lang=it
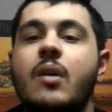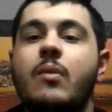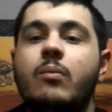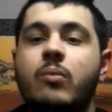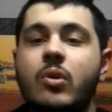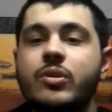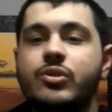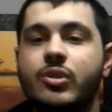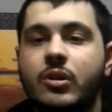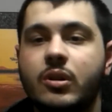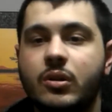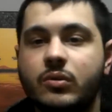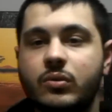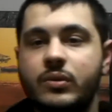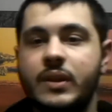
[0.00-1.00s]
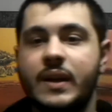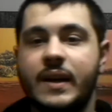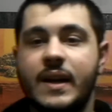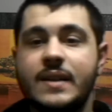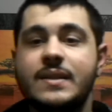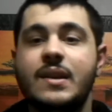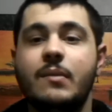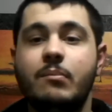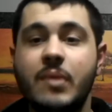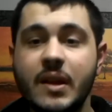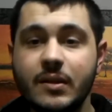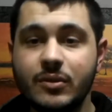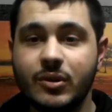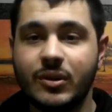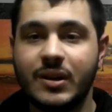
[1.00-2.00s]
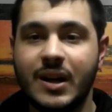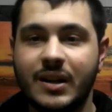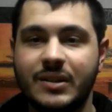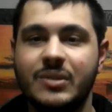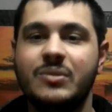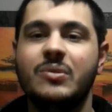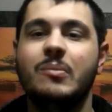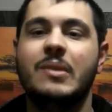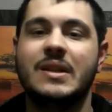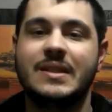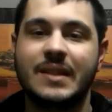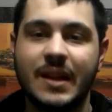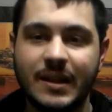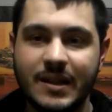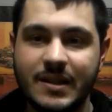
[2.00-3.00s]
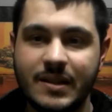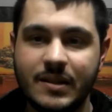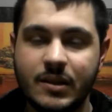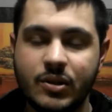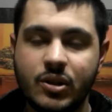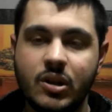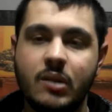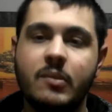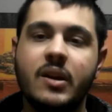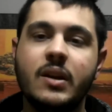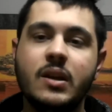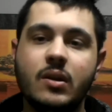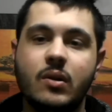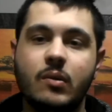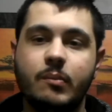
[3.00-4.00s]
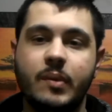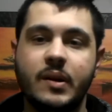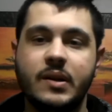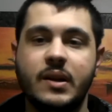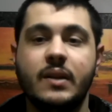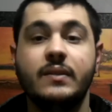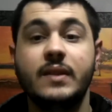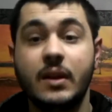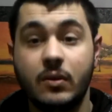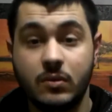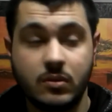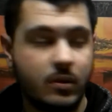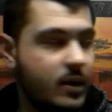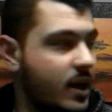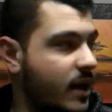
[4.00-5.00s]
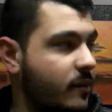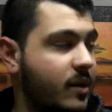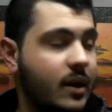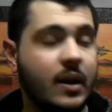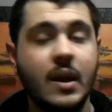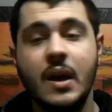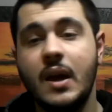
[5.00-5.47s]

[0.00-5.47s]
Buongiorno a tutti ragazzi e bentornati su Bastardi senza cinema in compagnia dello Zio Gamer.